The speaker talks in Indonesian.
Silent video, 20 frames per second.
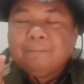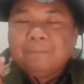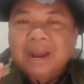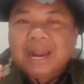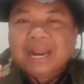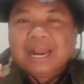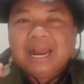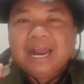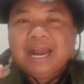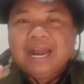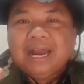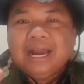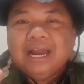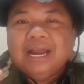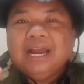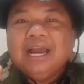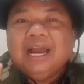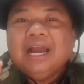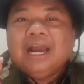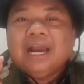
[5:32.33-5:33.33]
Maka
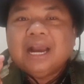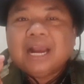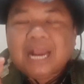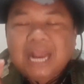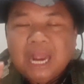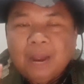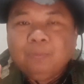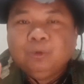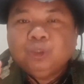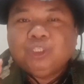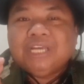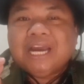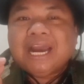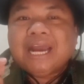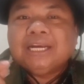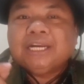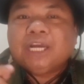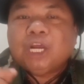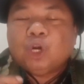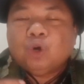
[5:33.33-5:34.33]
kamu
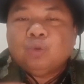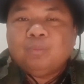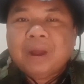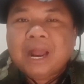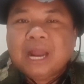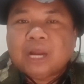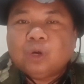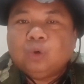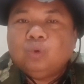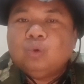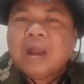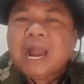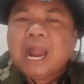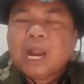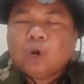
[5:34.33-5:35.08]
jangan ke rumahku,